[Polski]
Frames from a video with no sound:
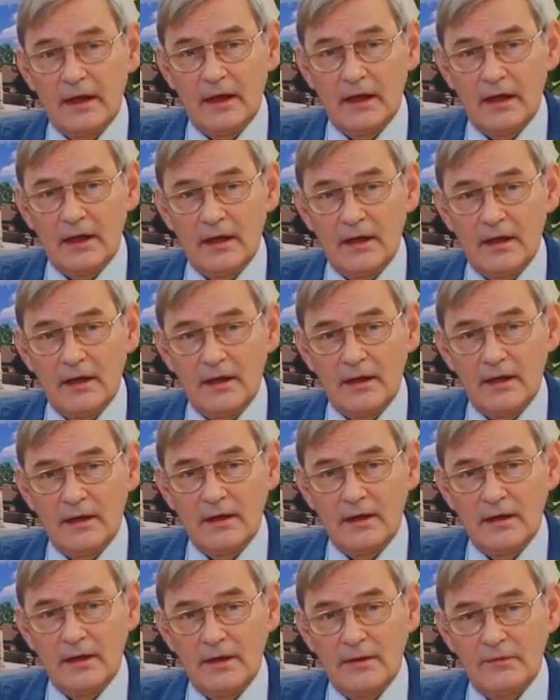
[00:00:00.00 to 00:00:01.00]

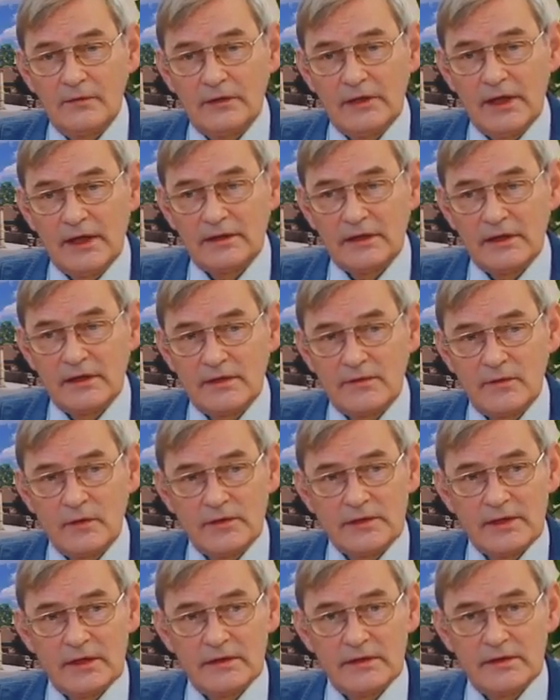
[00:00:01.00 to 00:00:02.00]
e, wydatek
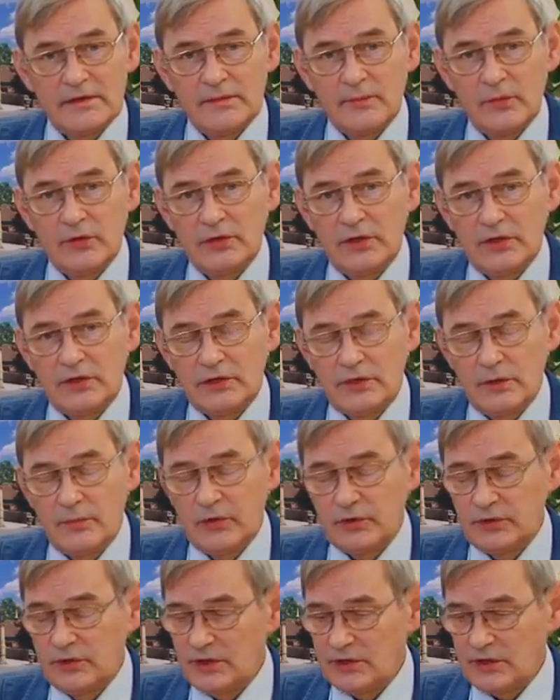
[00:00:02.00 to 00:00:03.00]
związany z
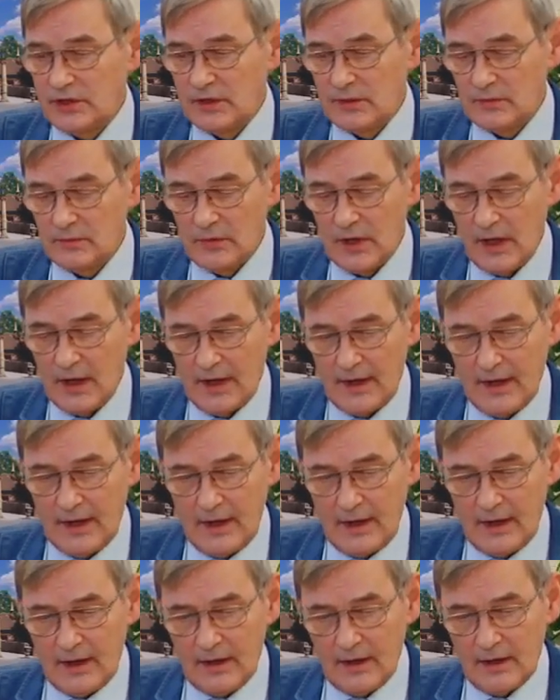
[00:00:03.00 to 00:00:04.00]
podniesieniem
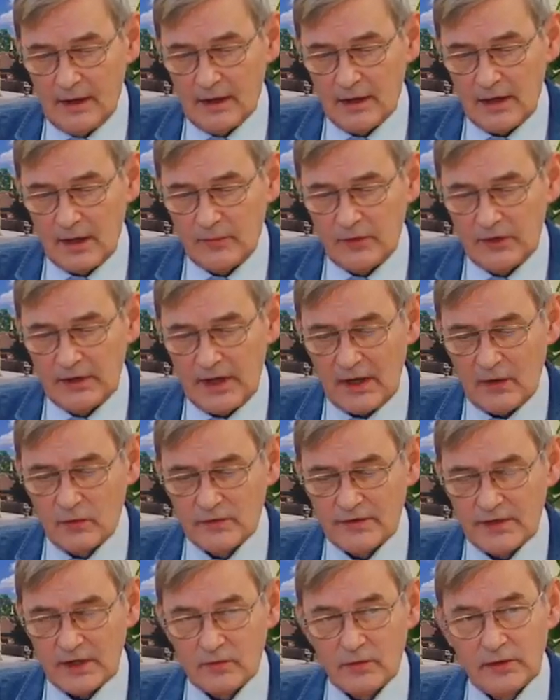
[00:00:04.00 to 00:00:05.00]

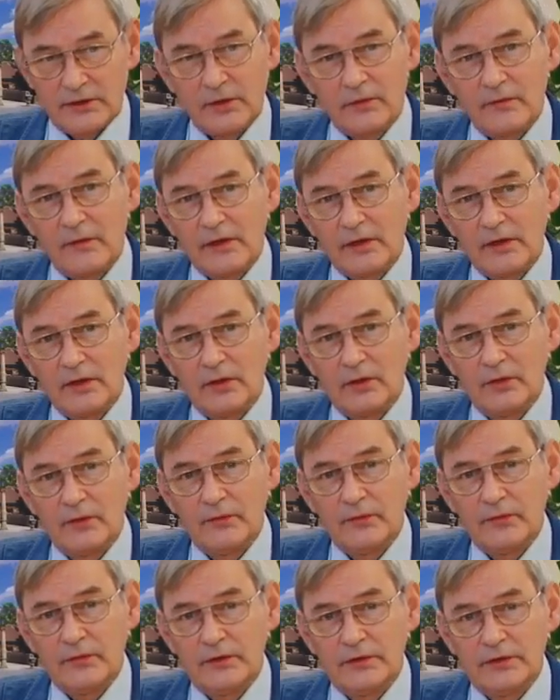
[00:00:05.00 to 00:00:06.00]
kapitału zakładowego
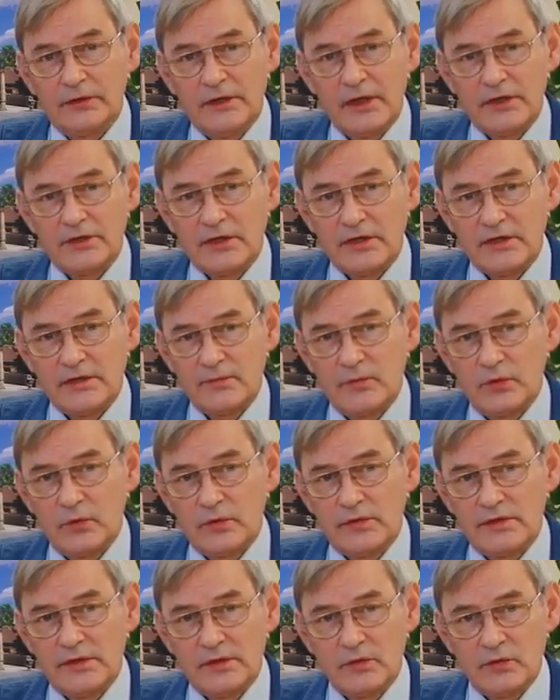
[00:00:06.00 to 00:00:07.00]
w naszej
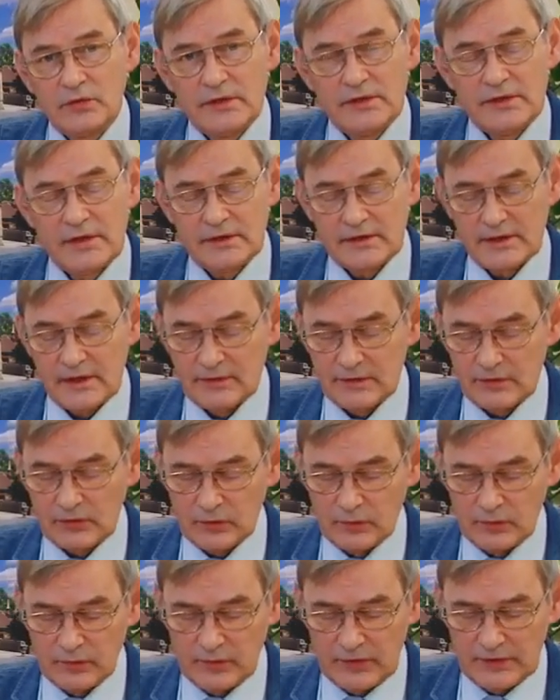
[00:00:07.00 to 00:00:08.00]
spółce Łużyckie
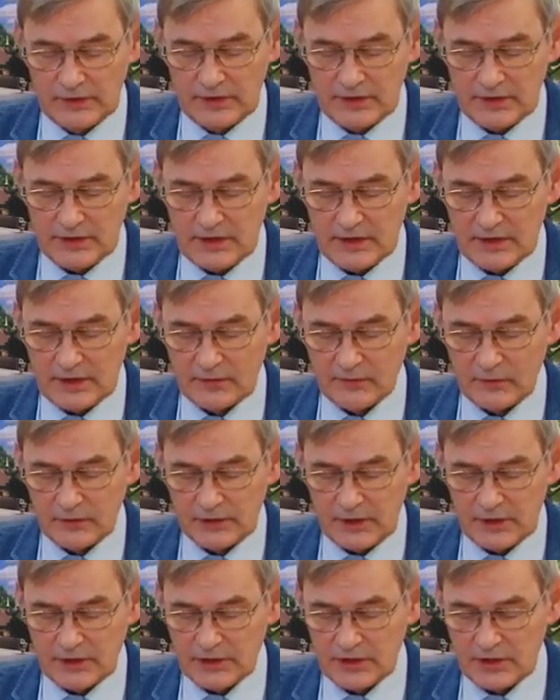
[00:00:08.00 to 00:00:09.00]
Centrum Medyczne na
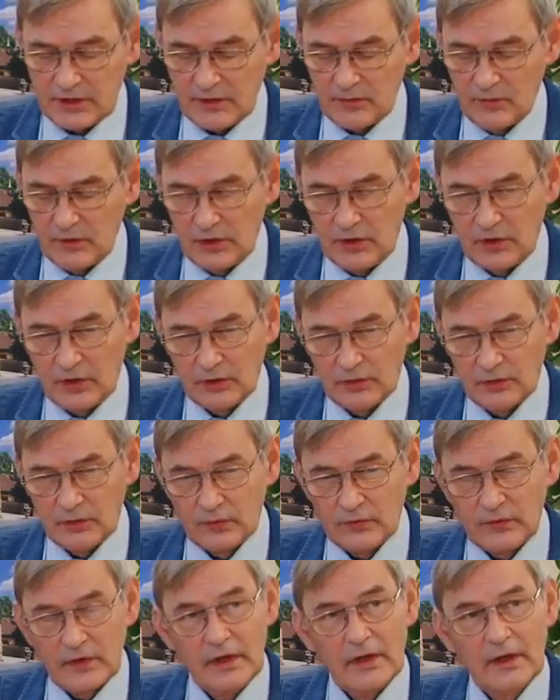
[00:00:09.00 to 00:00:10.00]
kwotę 3
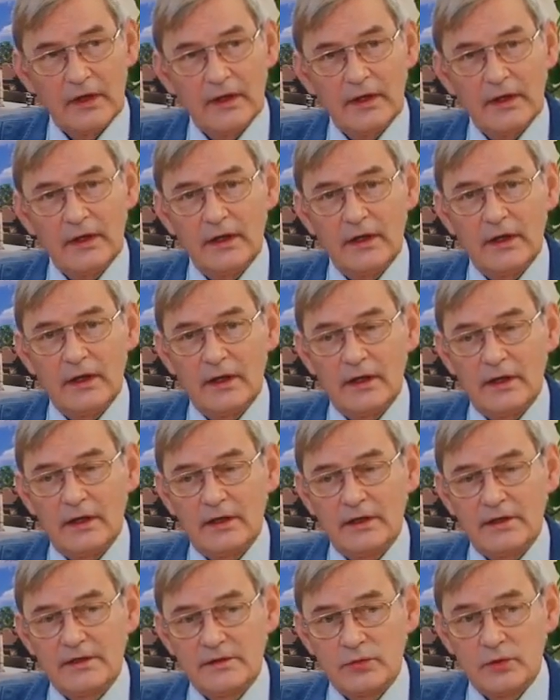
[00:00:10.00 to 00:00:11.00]
milionów
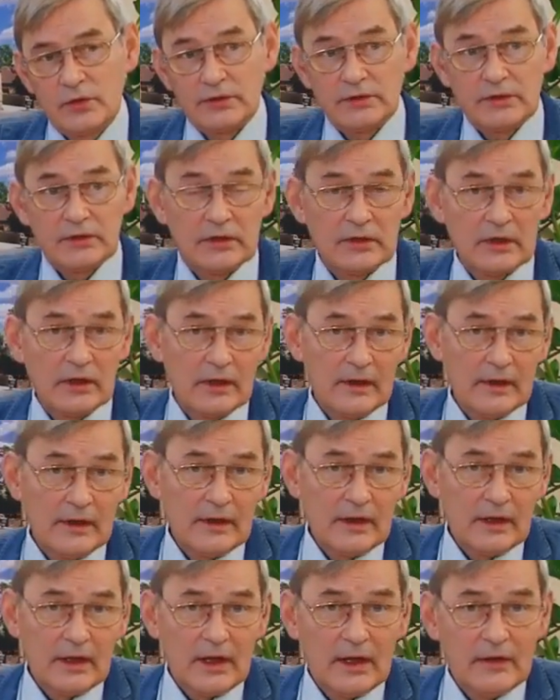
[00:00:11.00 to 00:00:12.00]
złotych.
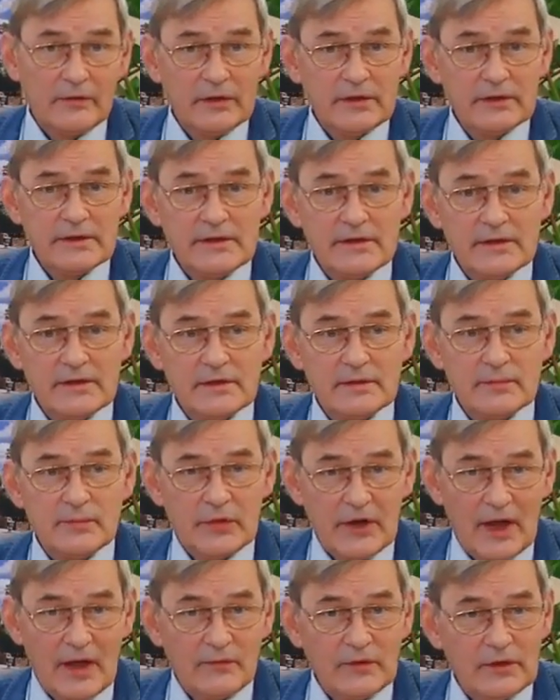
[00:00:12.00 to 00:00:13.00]
A więc
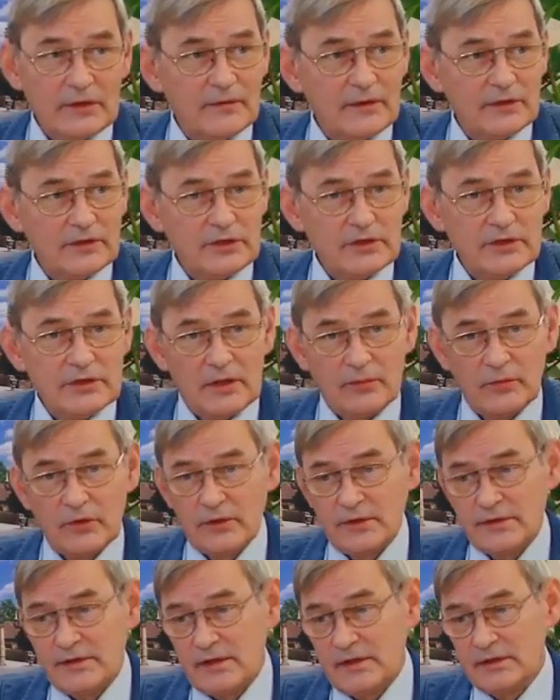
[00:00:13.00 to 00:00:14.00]
prawie
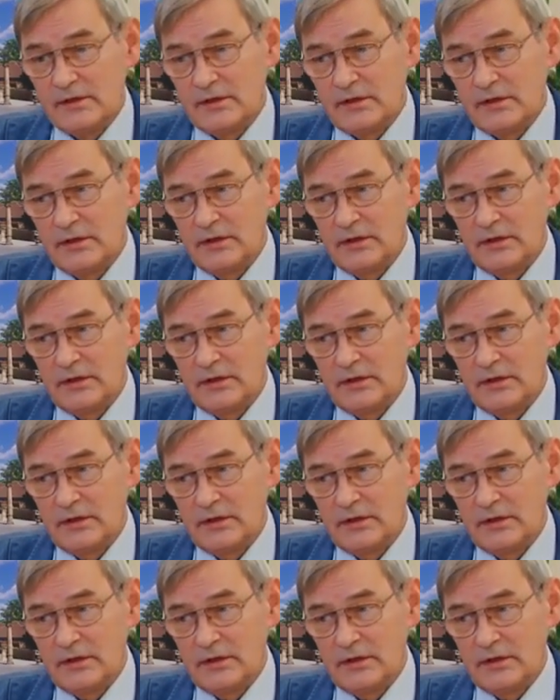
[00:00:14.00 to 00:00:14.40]
20%